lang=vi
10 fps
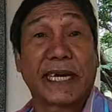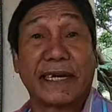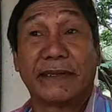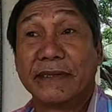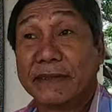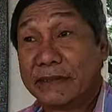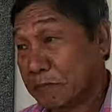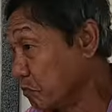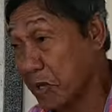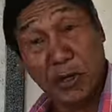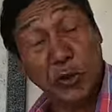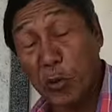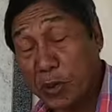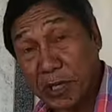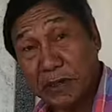xé không mẹ ông
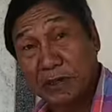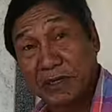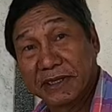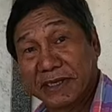tù chết luôn